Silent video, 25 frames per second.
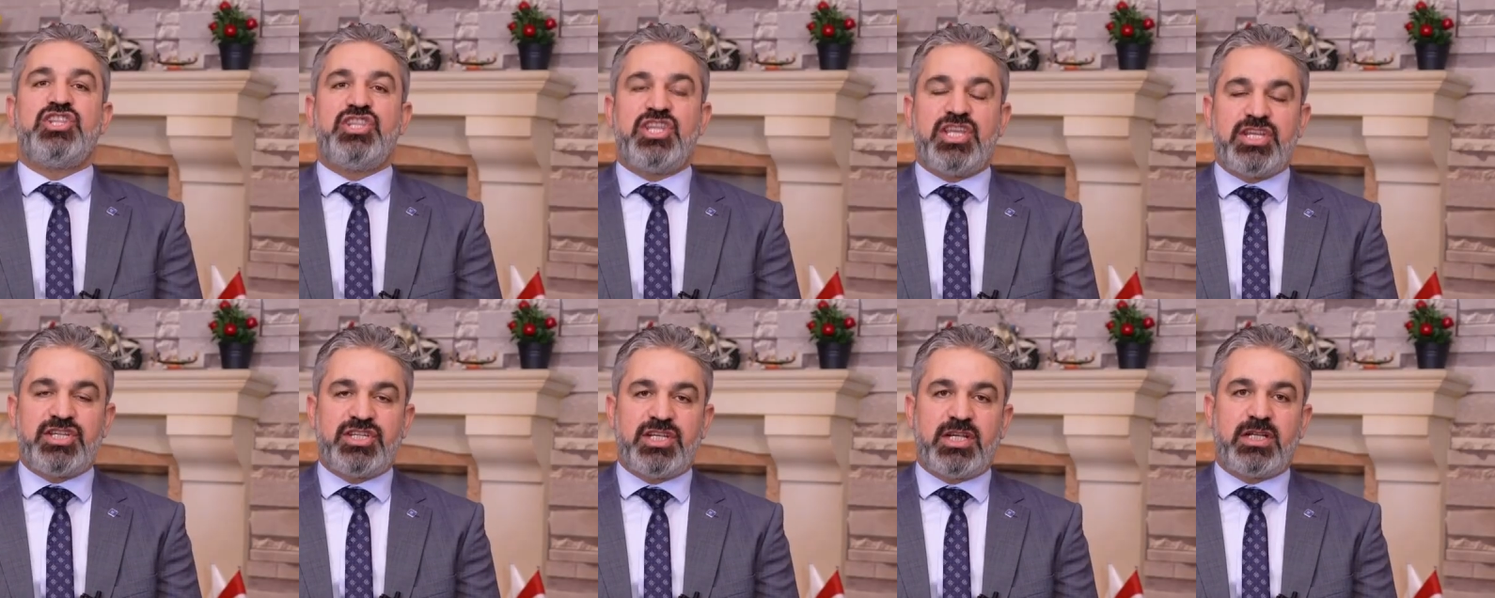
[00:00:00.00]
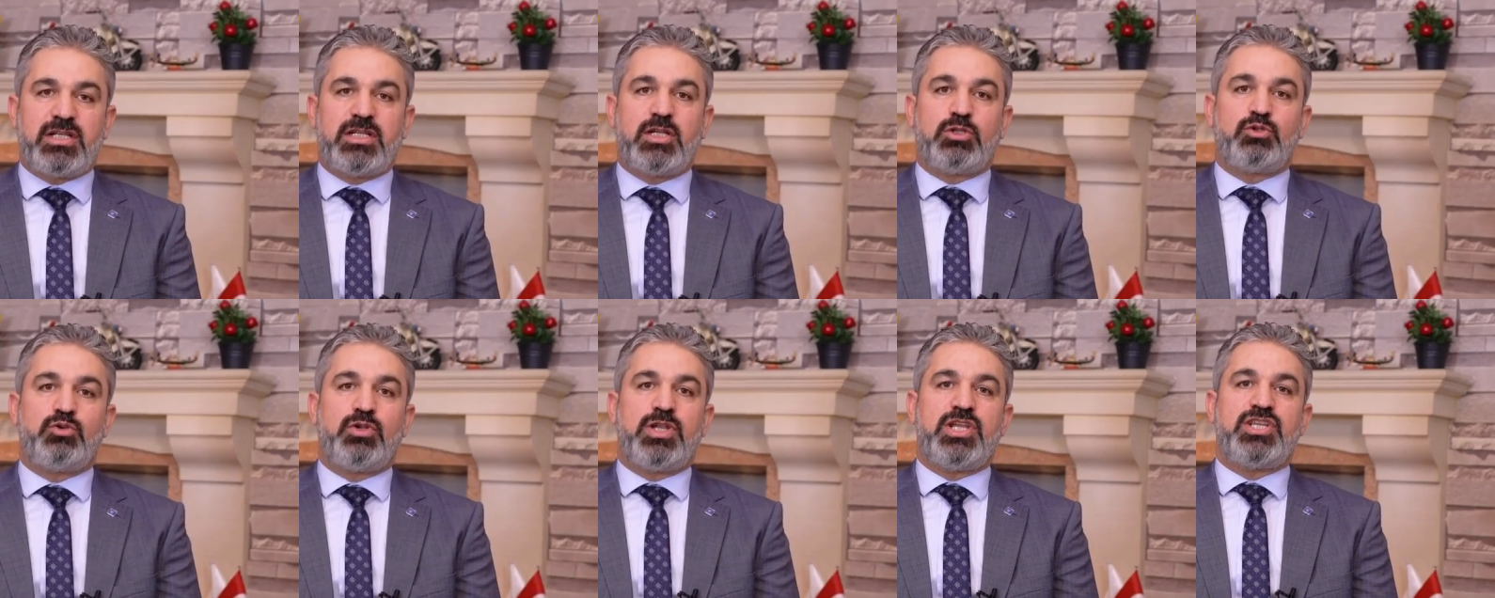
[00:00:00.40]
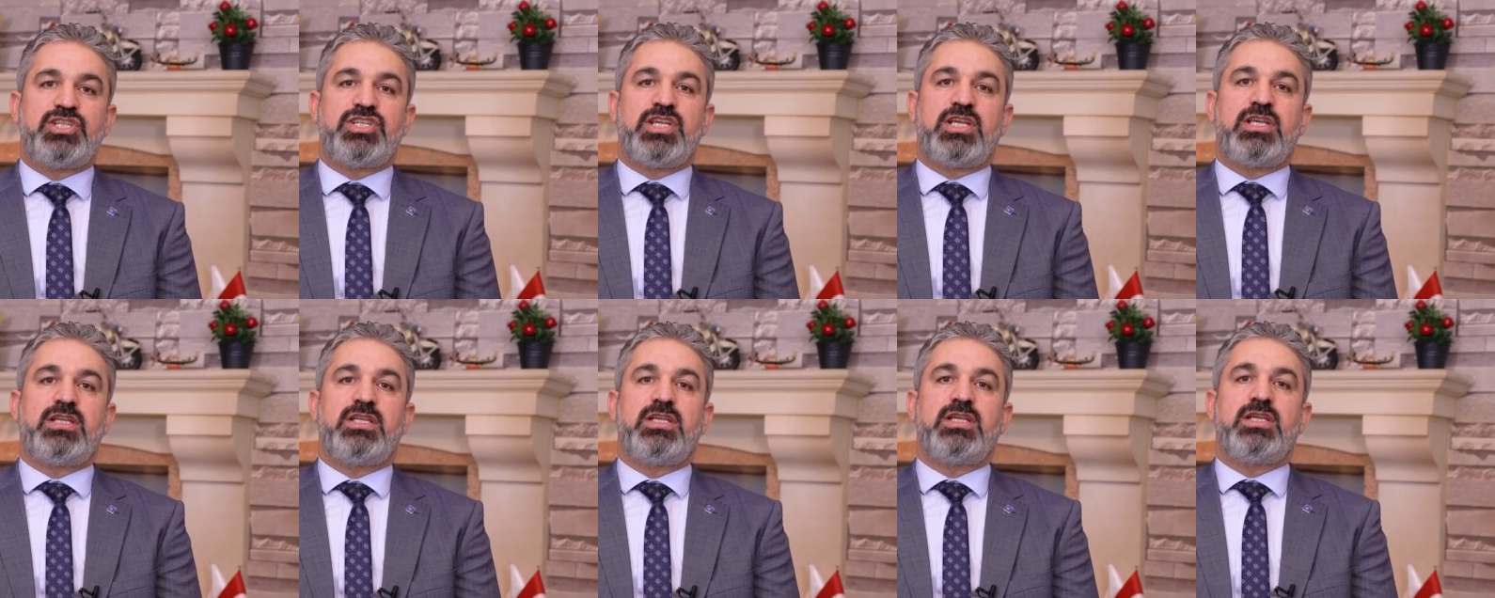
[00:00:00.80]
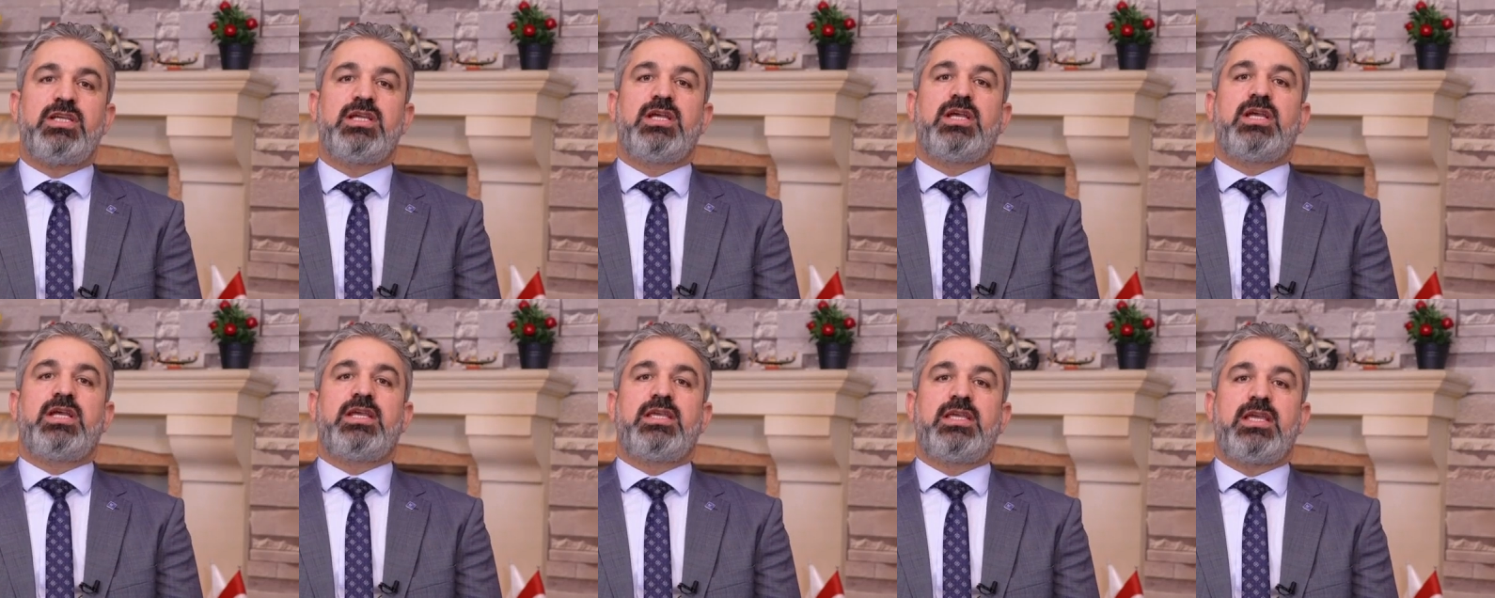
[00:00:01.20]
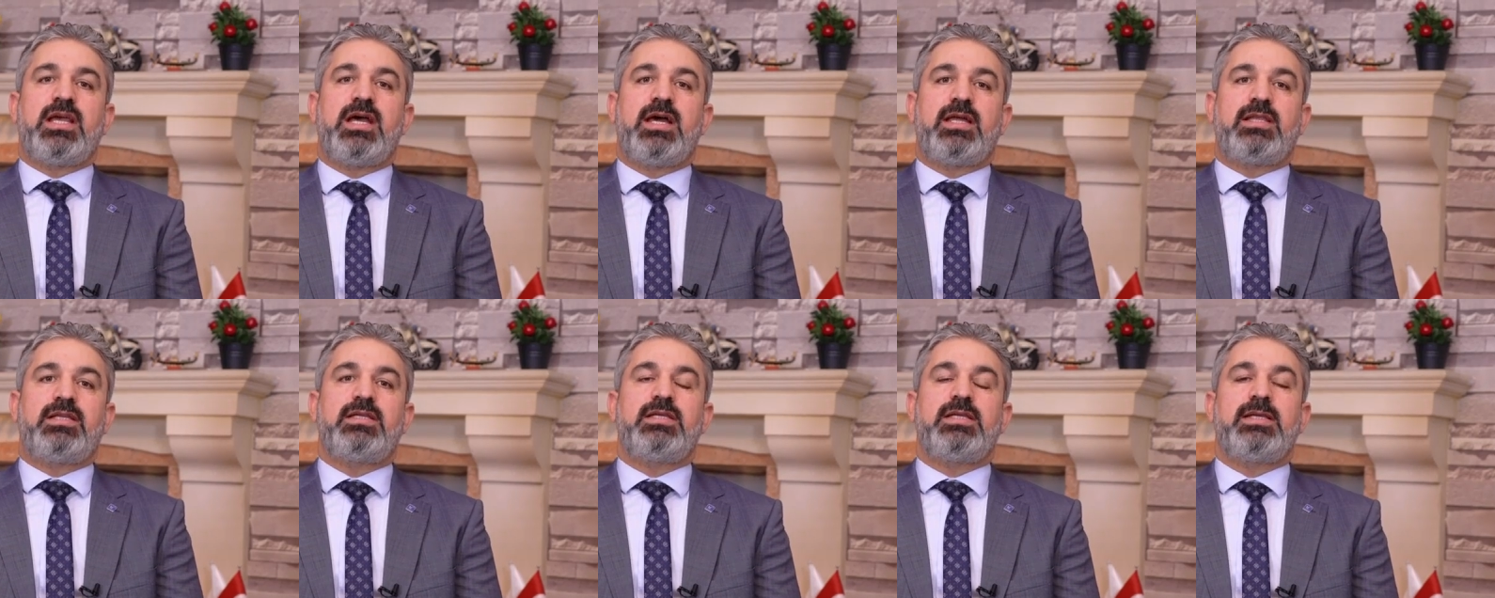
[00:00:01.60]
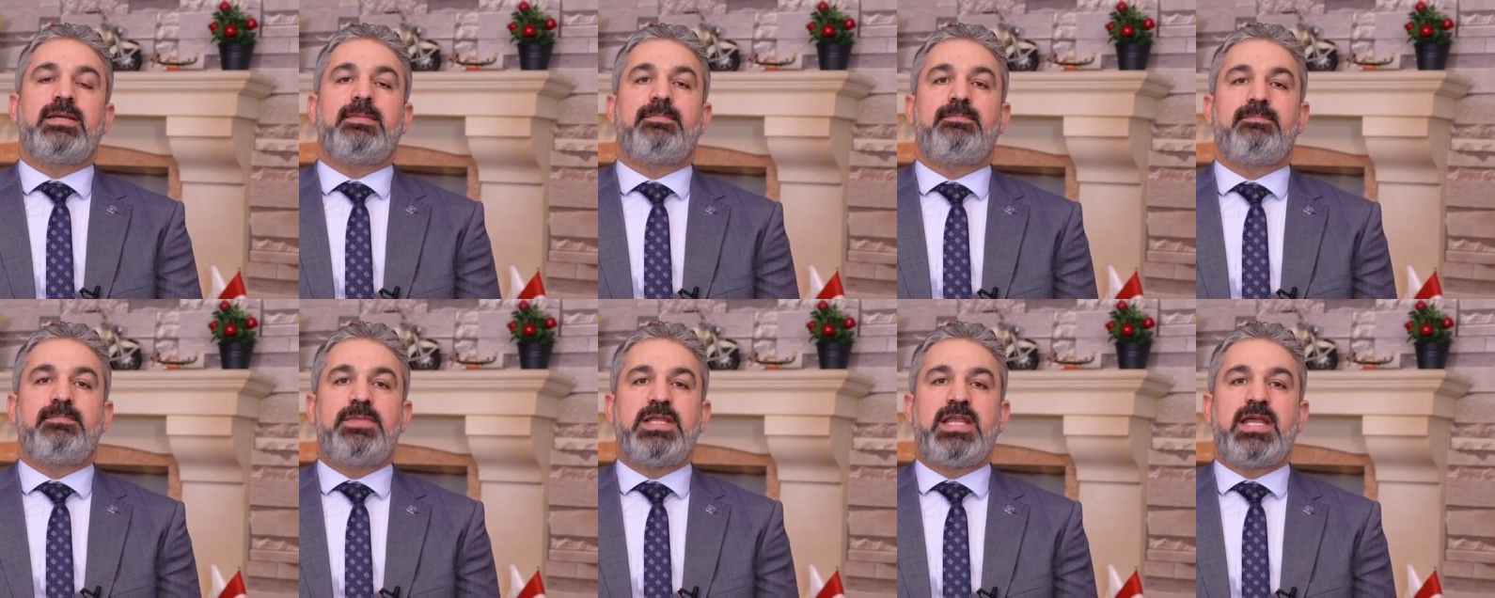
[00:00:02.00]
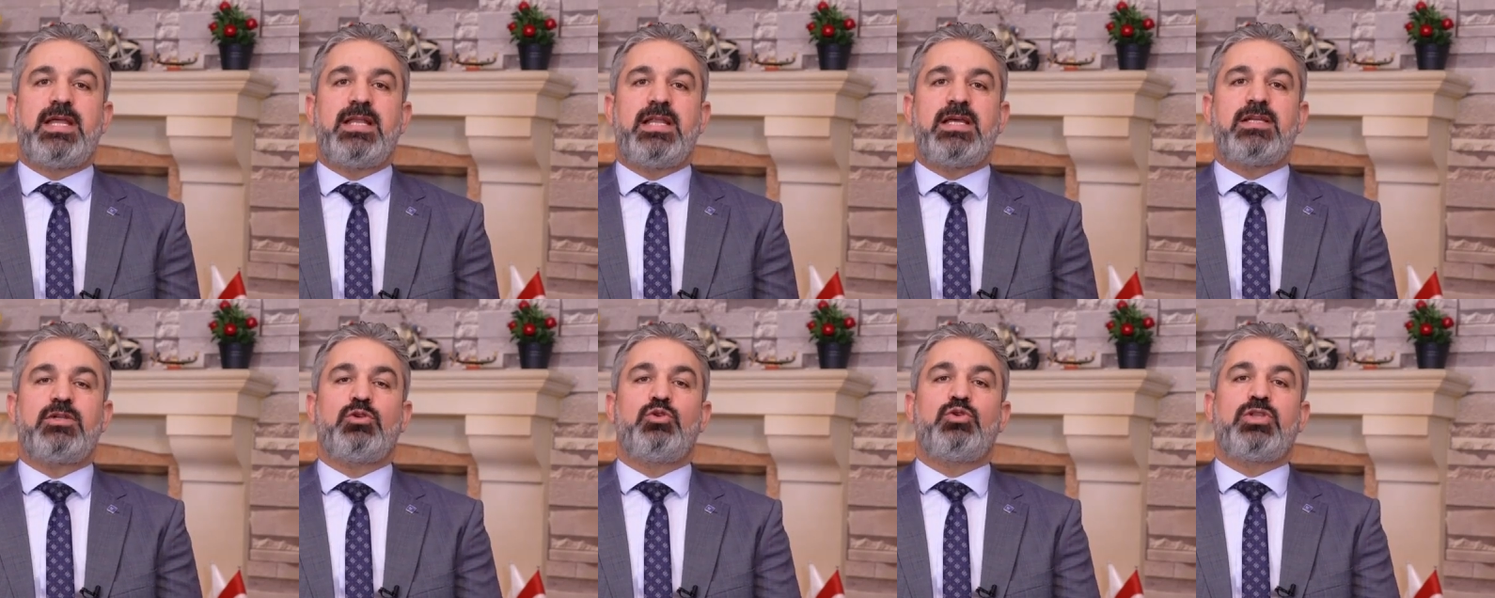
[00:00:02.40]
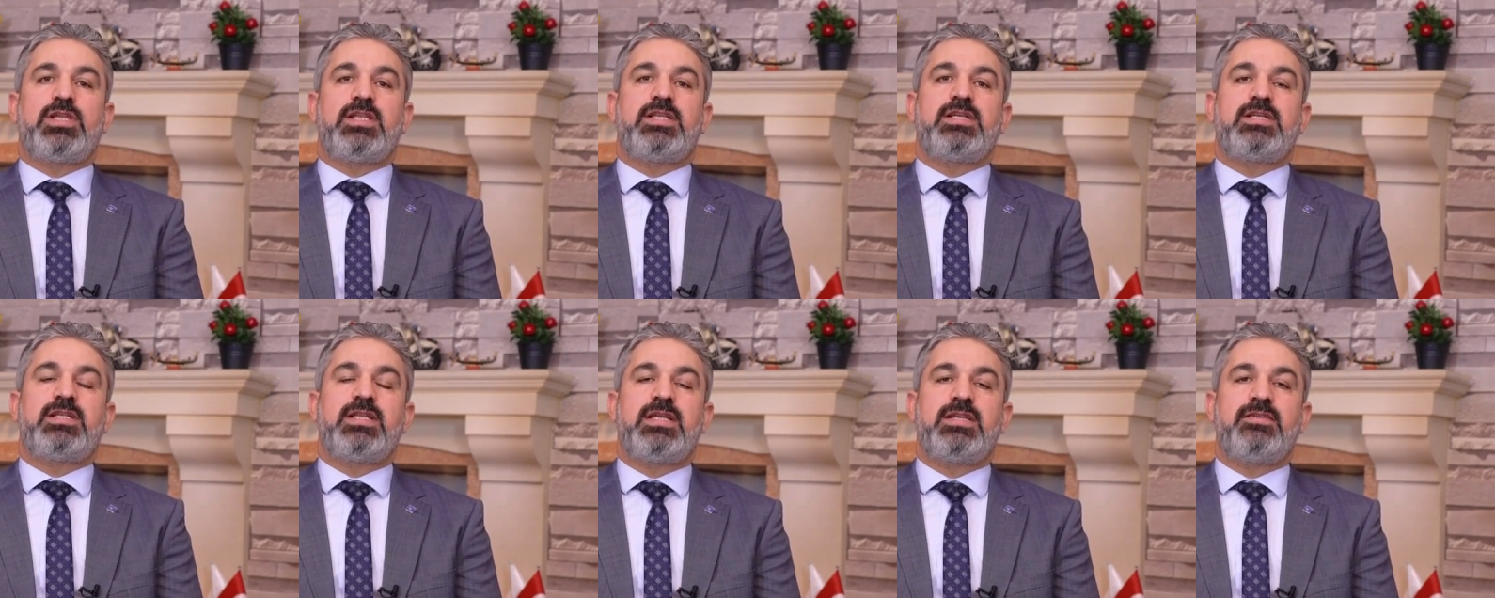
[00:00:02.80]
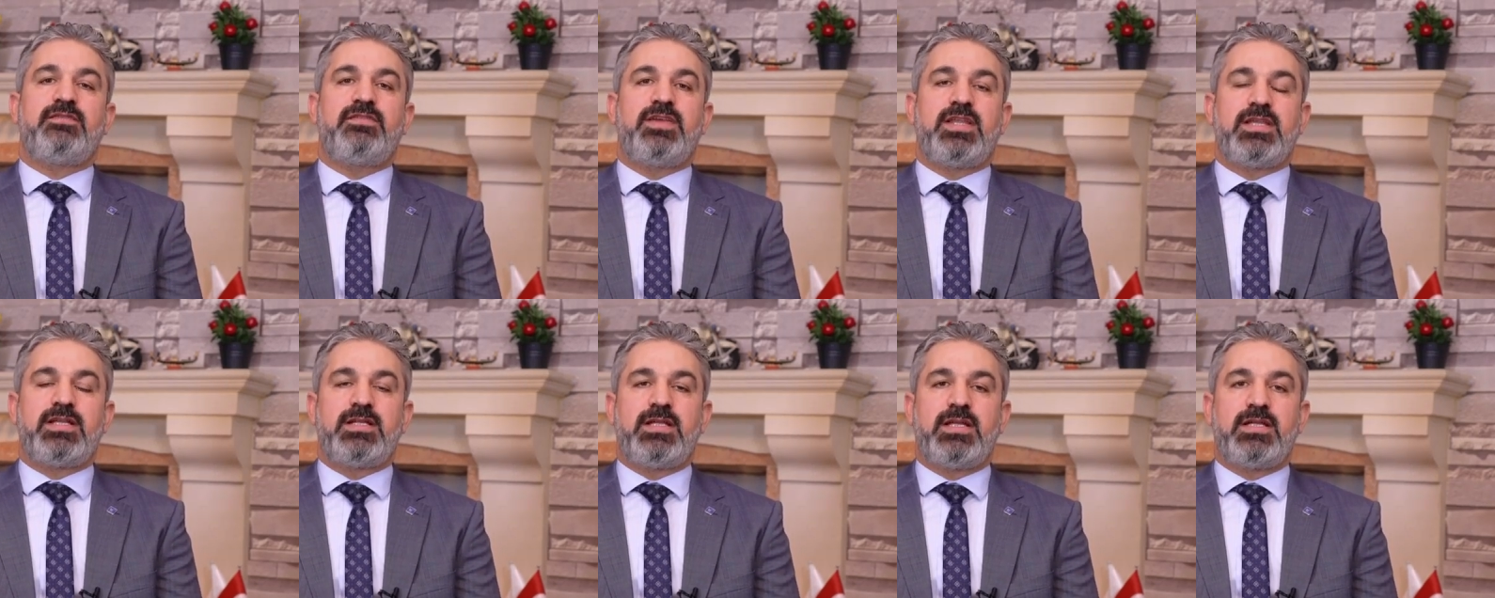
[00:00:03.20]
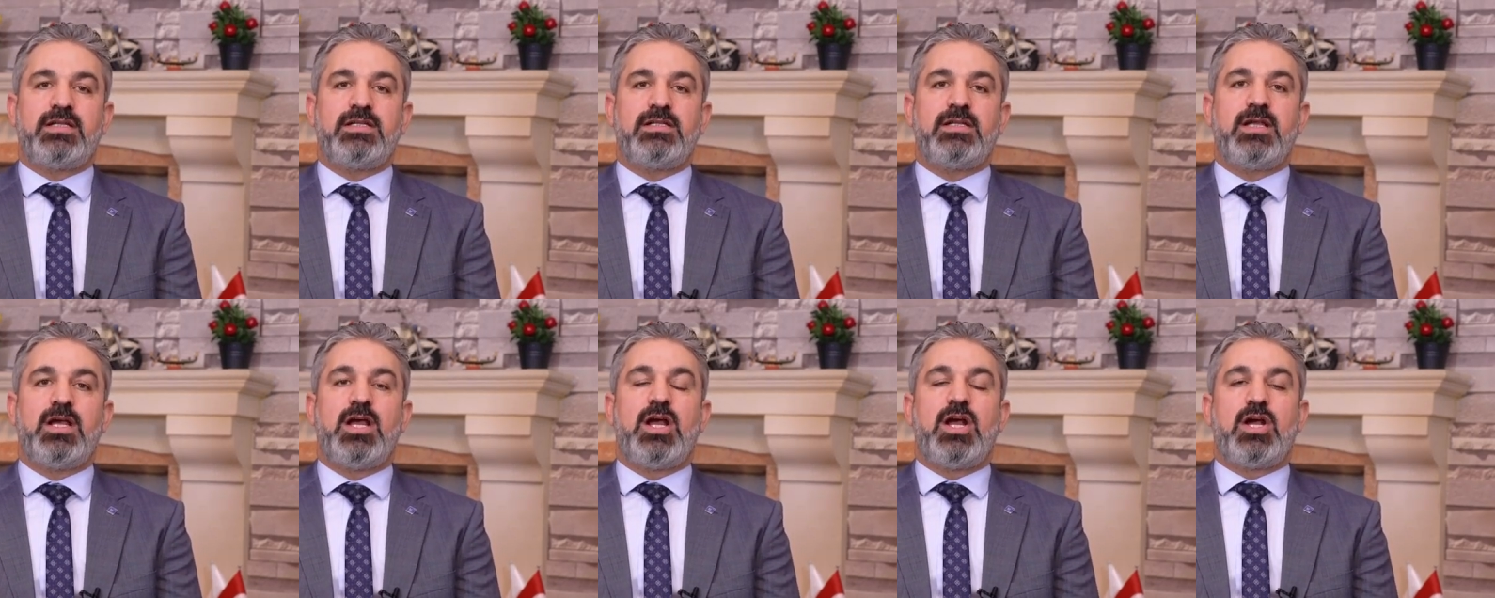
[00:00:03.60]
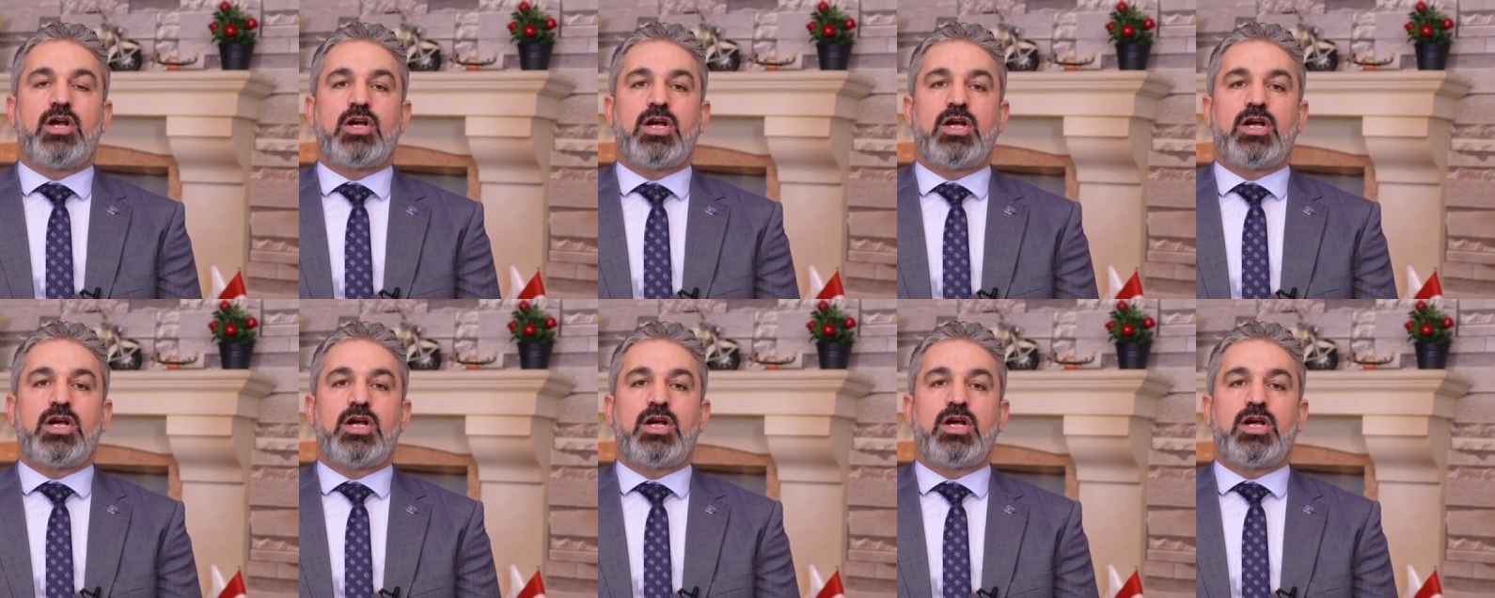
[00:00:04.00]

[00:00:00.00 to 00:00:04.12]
ne şekilde döneceğini yani bireyler ödedikleri vergilerin